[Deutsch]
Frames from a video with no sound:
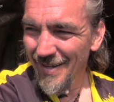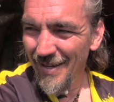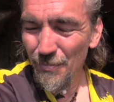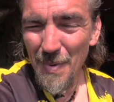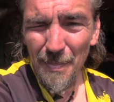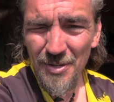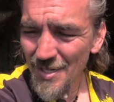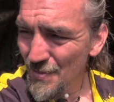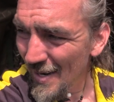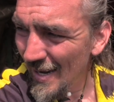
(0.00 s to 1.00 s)
Ich mache mich
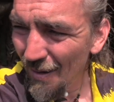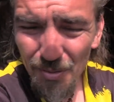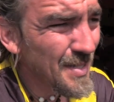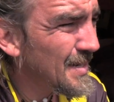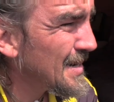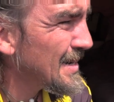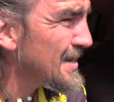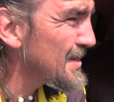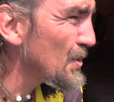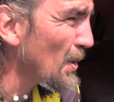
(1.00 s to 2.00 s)
jetzt mal raus
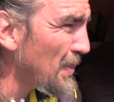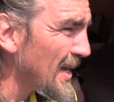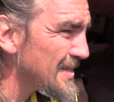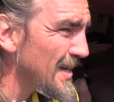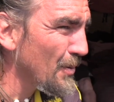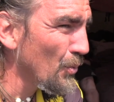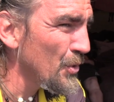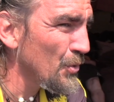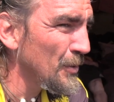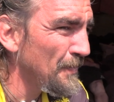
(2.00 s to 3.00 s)
zur
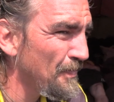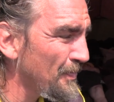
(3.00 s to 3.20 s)
Platzerkundung.